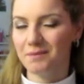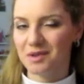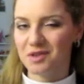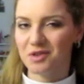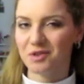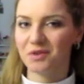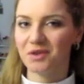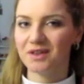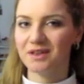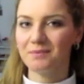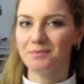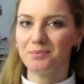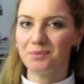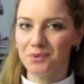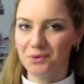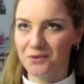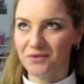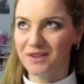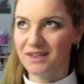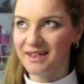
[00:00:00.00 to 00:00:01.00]
mi piace ancora di
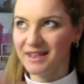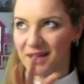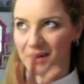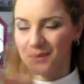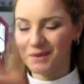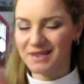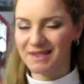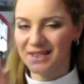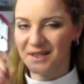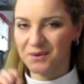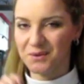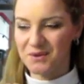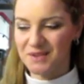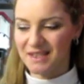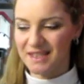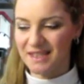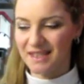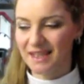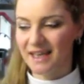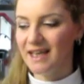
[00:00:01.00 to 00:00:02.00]
più vedere queste
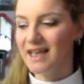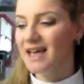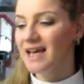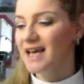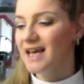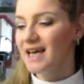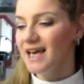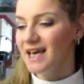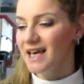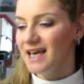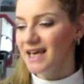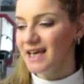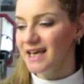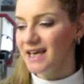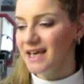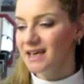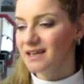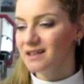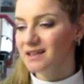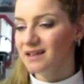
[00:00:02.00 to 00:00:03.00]
cosine
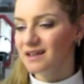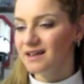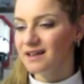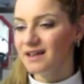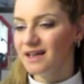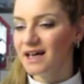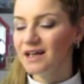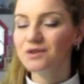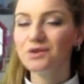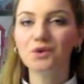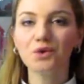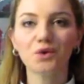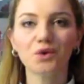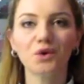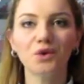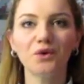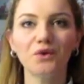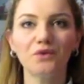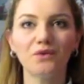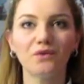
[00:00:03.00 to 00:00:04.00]
e
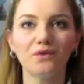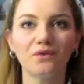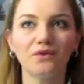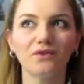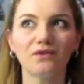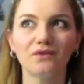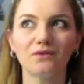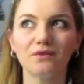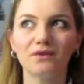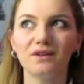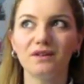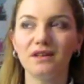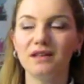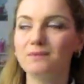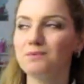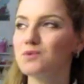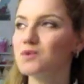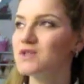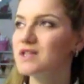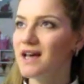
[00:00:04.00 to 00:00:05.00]
adoro i
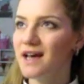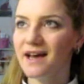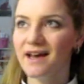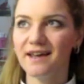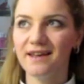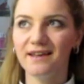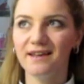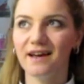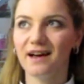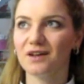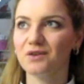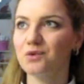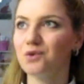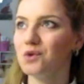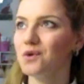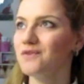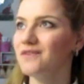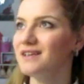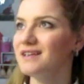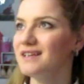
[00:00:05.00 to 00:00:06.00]
musei,
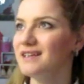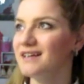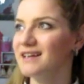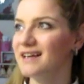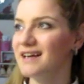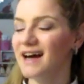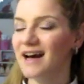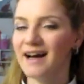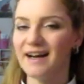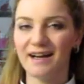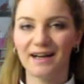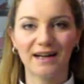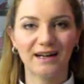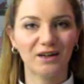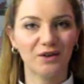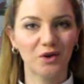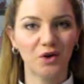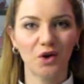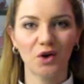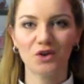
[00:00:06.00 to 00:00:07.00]
adoro vedere aree
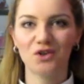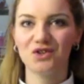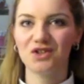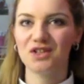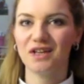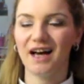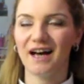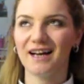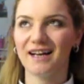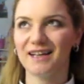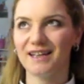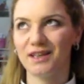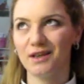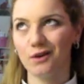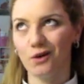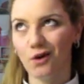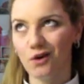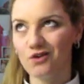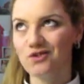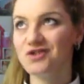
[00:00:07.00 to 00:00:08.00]
archeologi-
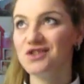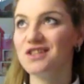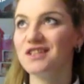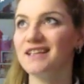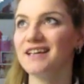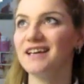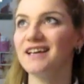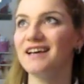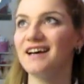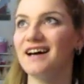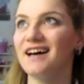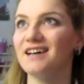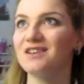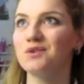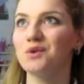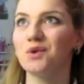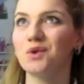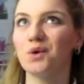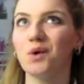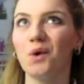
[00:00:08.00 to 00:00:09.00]
archeologiche,
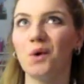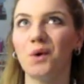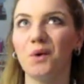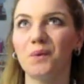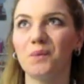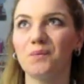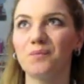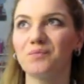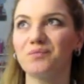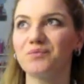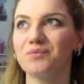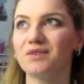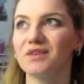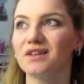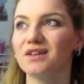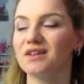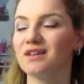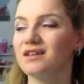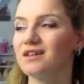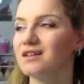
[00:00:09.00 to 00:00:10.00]
adoro
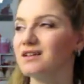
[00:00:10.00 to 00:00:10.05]
uh,